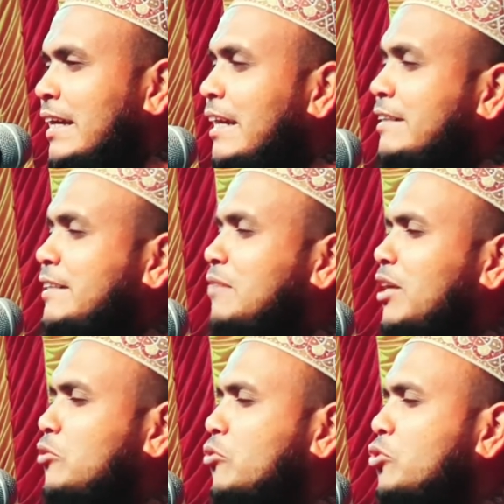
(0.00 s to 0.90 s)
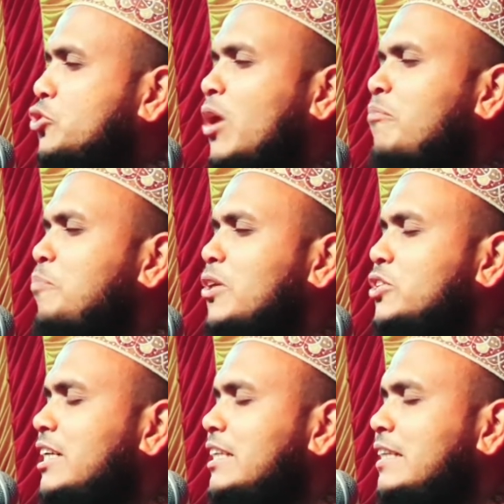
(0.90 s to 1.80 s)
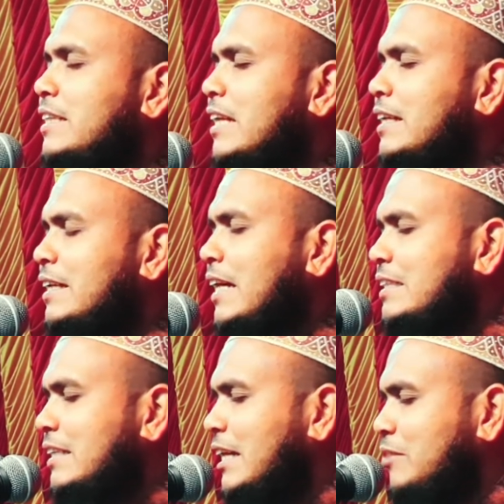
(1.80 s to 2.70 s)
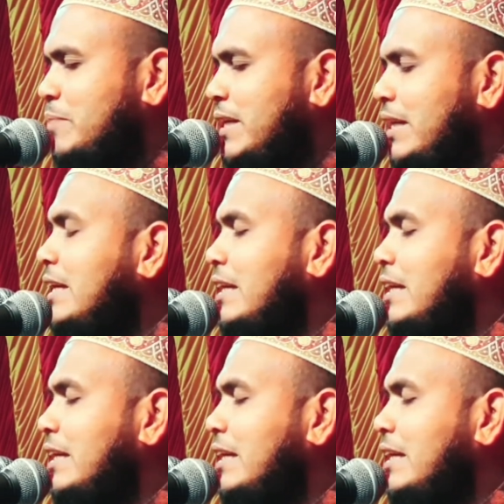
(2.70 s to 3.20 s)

একটি মাত্র সম্পদ সেদিন তাদের কাজে লাগবে